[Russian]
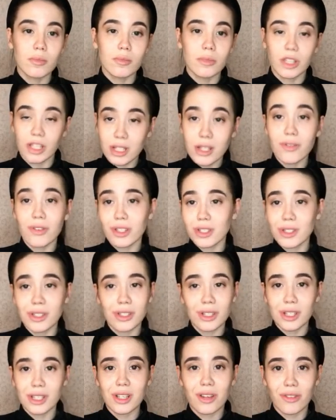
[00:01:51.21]
Если вас
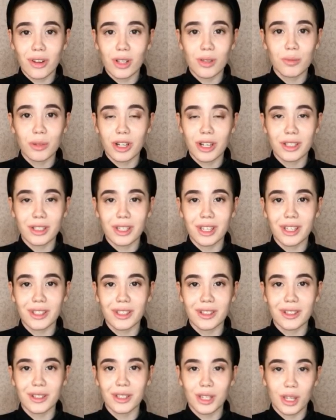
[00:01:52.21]
заинтересовала моя
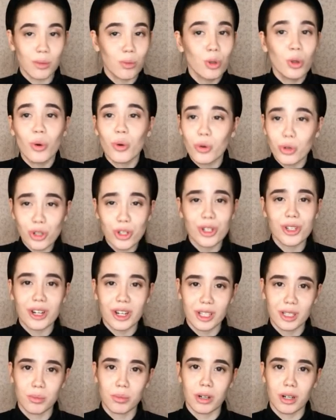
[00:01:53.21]
анкета, я буду очень
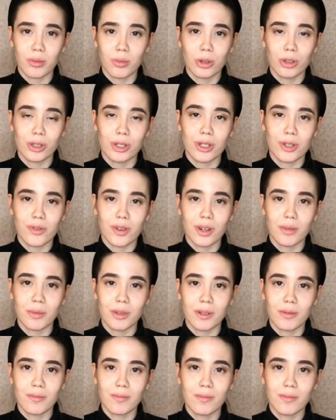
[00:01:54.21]
рада поработать с вами.